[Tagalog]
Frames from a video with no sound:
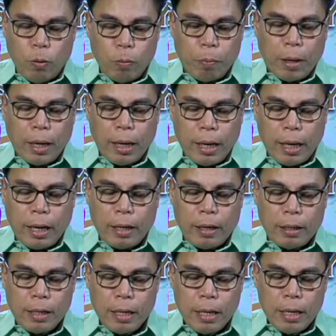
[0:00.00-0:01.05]
lupang
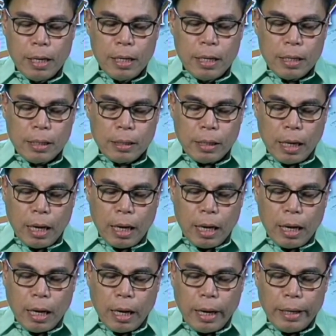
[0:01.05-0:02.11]
kanaan,
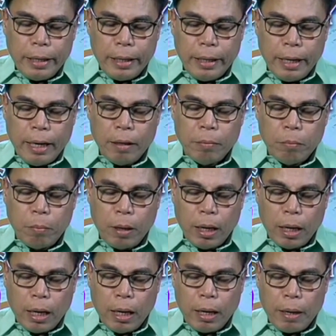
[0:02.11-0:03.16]
sa kanyang
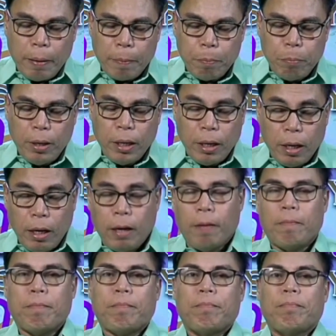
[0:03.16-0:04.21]
mga binhi.
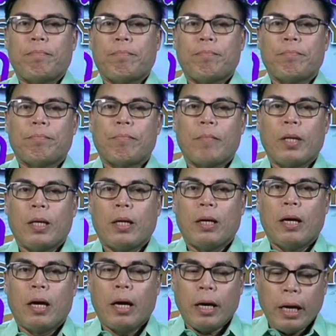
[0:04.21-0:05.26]

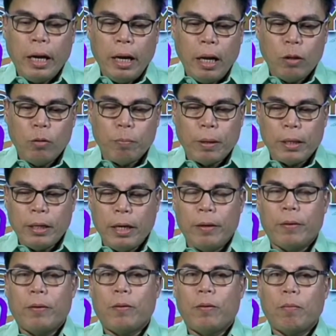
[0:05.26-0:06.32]
Eh kaya natupad
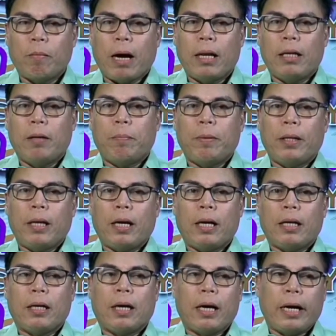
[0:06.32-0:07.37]
ngayon nung maalipin
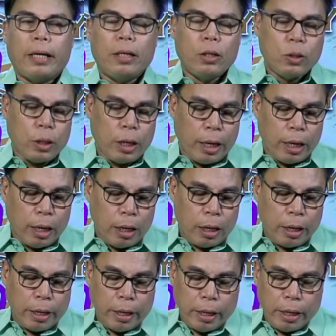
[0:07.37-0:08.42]
ang uh, ang Israel
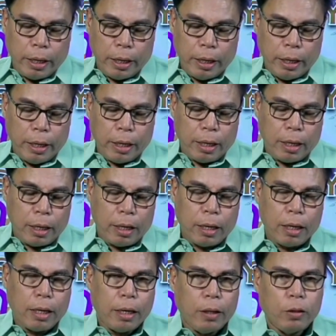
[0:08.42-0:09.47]
ay
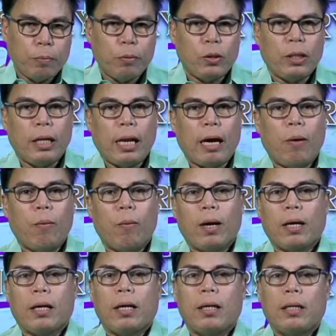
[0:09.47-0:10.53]
uh, ito po tinawag